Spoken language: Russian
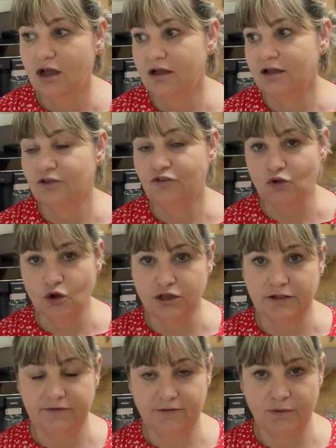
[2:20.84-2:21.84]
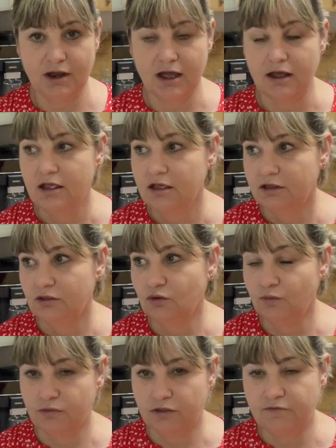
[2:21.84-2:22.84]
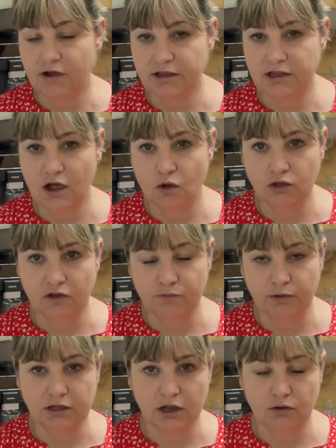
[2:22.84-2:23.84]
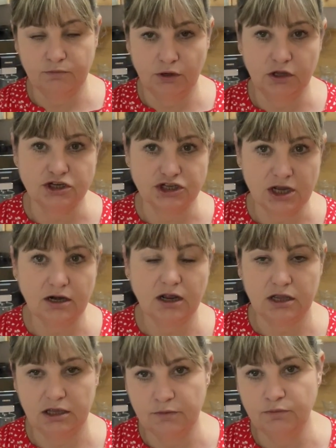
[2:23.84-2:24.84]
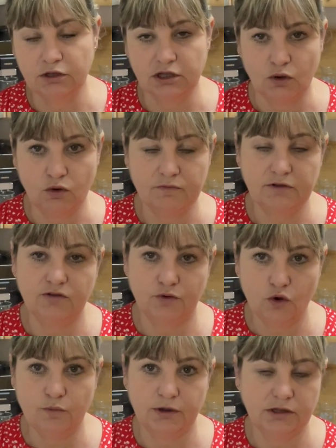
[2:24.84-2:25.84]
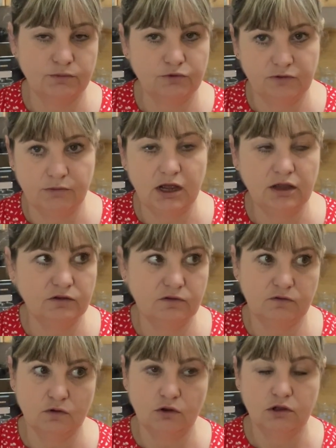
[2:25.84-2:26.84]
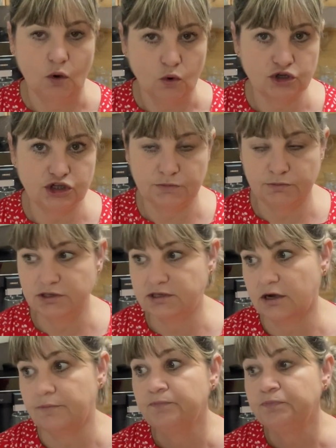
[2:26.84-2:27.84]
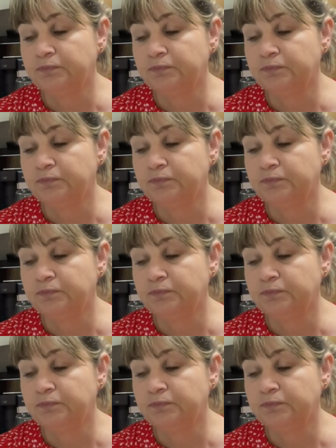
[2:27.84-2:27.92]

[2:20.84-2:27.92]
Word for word: Э, сохнет земля. Ну, два дня у нас был так, было жарко и был такой ветерок, поэтому земля сохла очень быстро.